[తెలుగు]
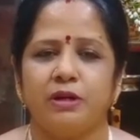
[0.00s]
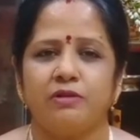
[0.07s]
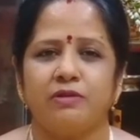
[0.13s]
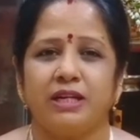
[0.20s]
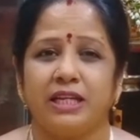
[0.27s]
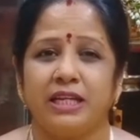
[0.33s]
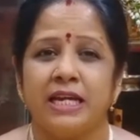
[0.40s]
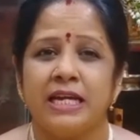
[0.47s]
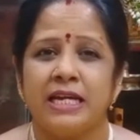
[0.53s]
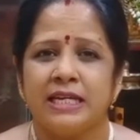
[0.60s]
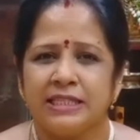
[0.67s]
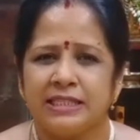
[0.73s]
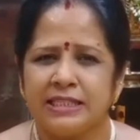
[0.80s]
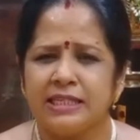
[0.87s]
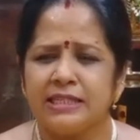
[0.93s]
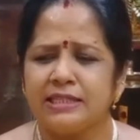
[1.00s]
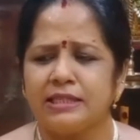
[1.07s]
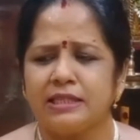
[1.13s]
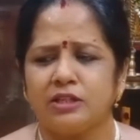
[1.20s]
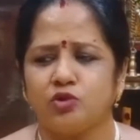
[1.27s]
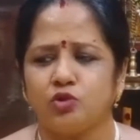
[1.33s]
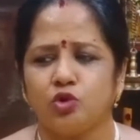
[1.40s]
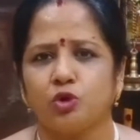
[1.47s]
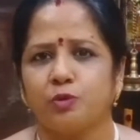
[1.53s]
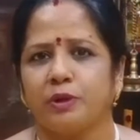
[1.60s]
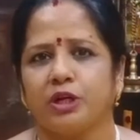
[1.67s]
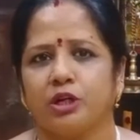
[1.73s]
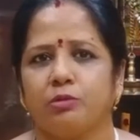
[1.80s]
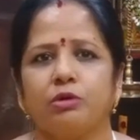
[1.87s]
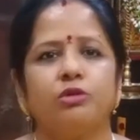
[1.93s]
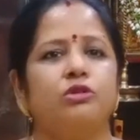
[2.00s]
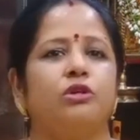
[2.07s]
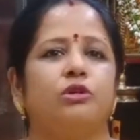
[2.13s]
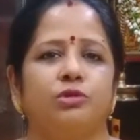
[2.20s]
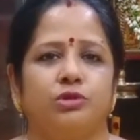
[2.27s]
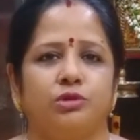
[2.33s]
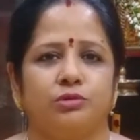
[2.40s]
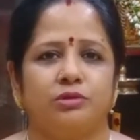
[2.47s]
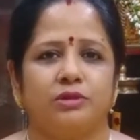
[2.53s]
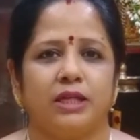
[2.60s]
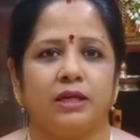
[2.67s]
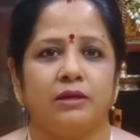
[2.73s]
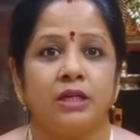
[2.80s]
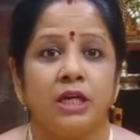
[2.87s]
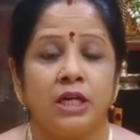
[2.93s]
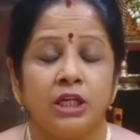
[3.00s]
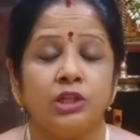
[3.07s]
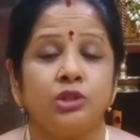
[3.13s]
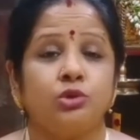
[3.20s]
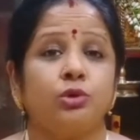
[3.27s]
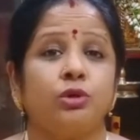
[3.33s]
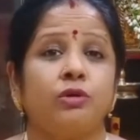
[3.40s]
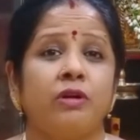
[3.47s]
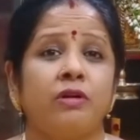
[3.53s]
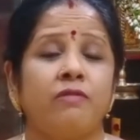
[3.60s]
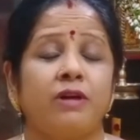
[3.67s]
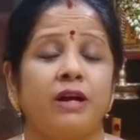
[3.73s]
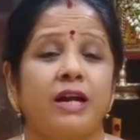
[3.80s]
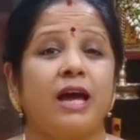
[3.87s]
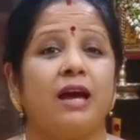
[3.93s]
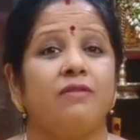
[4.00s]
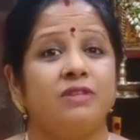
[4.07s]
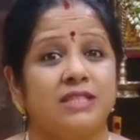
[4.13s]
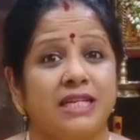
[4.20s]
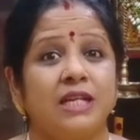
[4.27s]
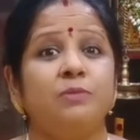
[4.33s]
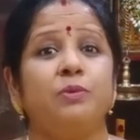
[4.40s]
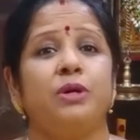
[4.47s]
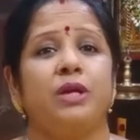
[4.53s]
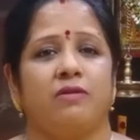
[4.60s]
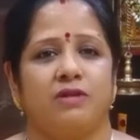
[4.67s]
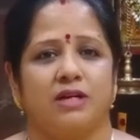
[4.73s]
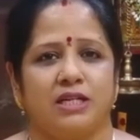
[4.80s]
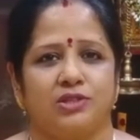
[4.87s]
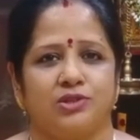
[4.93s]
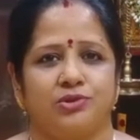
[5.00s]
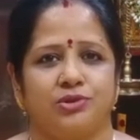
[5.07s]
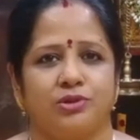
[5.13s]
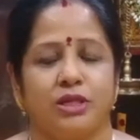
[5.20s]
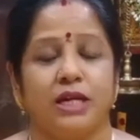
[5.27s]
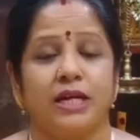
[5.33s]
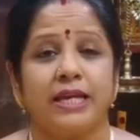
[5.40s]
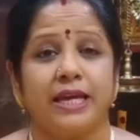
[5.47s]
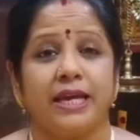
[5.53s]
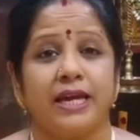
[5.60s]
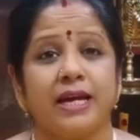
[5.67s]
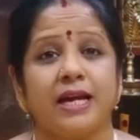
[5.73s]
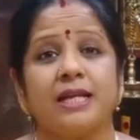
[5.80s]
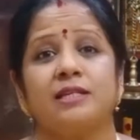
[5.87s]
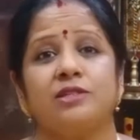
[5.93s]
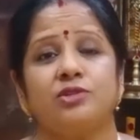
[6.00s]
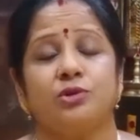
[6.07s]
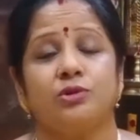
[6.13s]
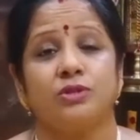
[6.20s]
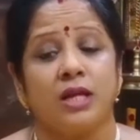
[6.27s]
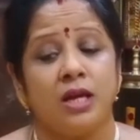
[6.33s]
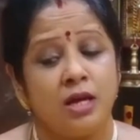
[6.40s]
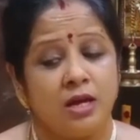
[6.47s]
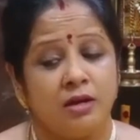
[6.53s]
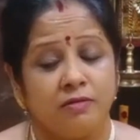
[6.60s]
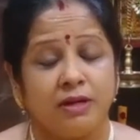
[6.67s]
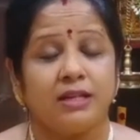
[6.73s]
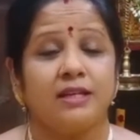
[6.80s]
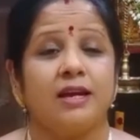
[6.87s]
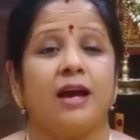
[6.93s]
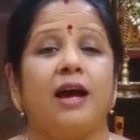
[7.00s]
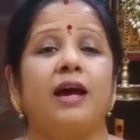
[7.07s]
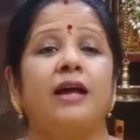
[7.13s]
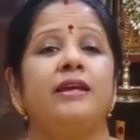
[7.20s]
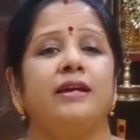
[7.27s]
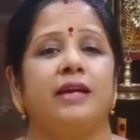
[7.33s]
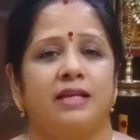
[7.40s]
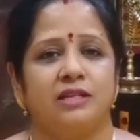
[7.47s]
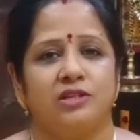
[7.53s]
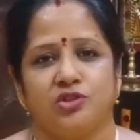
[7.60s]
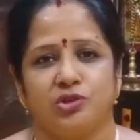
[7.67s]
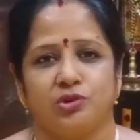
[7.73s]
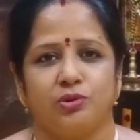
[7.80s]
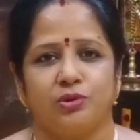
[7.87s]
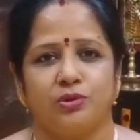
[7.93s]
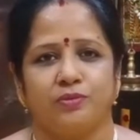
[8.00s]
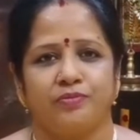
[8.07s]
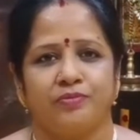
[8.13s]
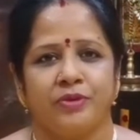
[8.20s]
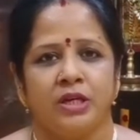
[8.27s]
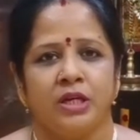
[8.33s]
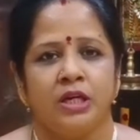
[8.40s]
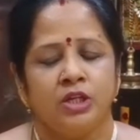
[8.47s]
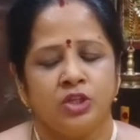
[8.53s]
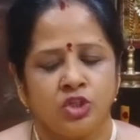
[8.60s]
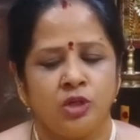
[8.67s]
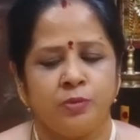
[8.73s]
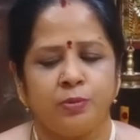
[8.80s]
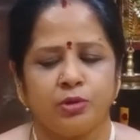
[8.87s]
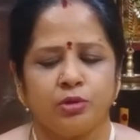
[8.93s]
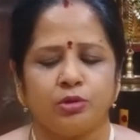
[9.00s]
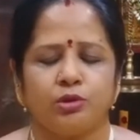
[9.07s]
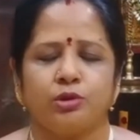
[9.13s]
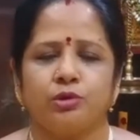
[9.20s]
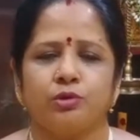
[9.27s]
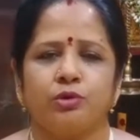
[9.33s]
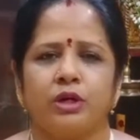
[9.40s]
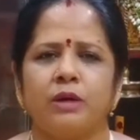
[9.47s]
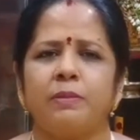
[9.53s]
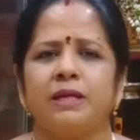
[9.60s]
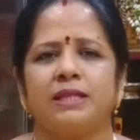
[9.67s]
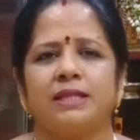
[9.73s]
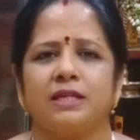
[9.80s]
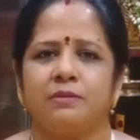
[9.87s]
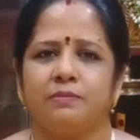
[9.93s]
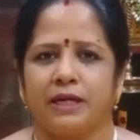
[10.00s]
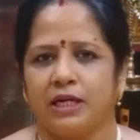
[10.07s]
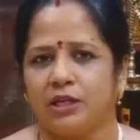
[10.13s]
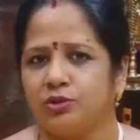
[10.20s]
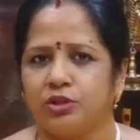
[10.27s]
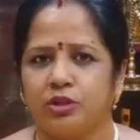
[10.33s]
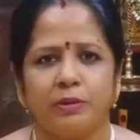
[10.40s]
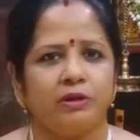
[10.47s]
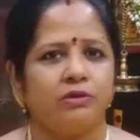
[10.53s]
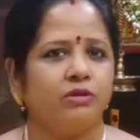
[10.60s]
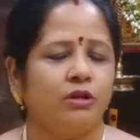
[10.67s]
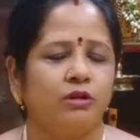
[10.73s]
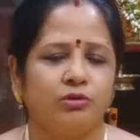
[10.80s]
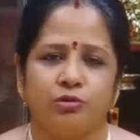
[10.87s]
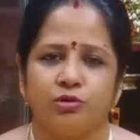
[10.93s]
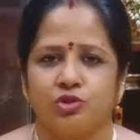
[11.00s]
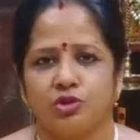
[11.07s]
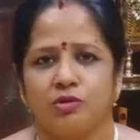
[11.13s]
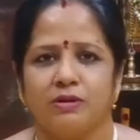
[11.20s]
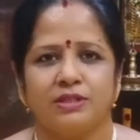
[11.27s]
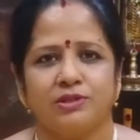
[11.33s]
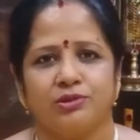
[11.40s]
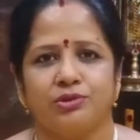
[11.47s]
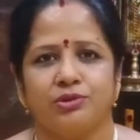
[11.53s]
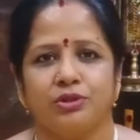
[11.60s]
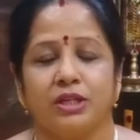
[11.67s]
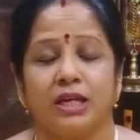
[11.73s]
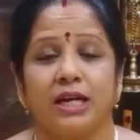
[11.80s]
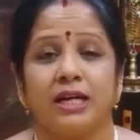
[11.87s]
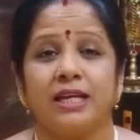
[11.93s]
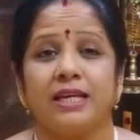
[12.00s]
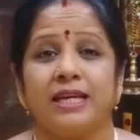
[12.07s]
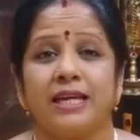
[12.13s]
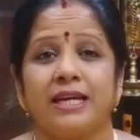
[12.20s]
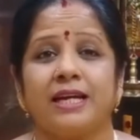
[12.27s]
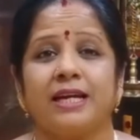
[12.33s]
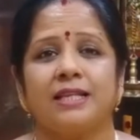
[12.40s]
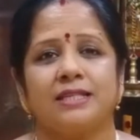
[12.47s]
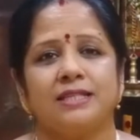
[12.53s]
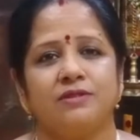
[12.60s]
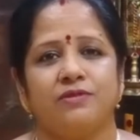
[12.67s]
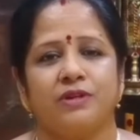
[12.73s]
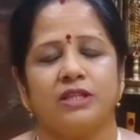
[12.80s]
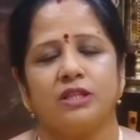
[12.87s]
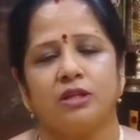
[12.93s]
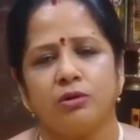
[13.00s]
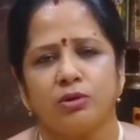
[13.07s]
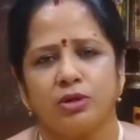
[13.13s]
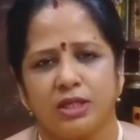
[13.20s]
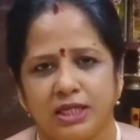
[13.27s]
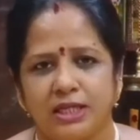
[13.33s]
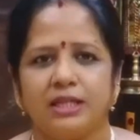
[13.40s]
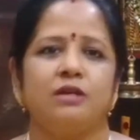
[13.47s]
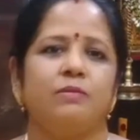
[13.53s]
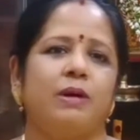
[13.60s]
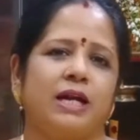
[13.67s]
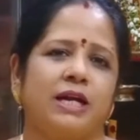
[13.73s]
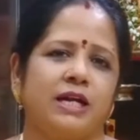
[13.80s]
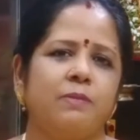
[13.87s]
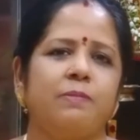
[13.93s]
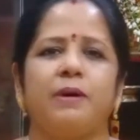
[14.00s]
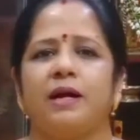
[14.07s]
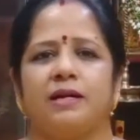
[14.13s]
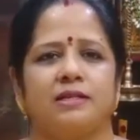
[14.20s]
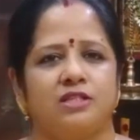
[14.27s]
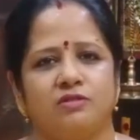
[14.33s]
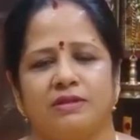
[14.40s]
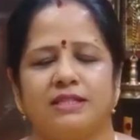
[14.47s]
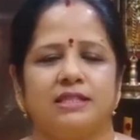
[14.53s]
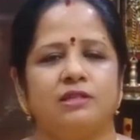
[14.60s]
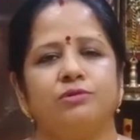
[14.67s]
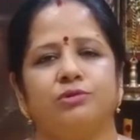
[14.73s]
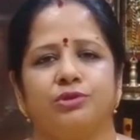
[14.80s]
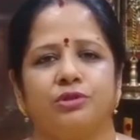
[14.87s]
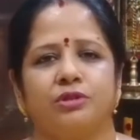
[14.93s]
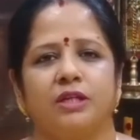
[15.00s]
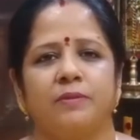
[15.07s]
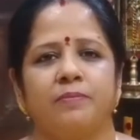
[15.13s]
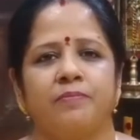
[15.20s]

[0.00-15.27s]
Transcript: వంటి చిన్న చిన్న సూక్ష్మ క్రిములు తిరుగుతూ ఉంటాయి ఈ తుడవడం వలన అవి చనిపోయే అవకాశం ఉంటుంది అంటే ఏకాదశి రోజున వాటికి హాని కలిగించకూడదు చీపురుతో తొడవకుండా మెత్తటి బట్టతోటి మనం ఇల్లు తుడుచుకోవాల్సి ఉంటుంది అంటే ఏకాదశి వ్రతంలో ఈ నియమాలన్నీ పాటించవలసి ఉంటుంది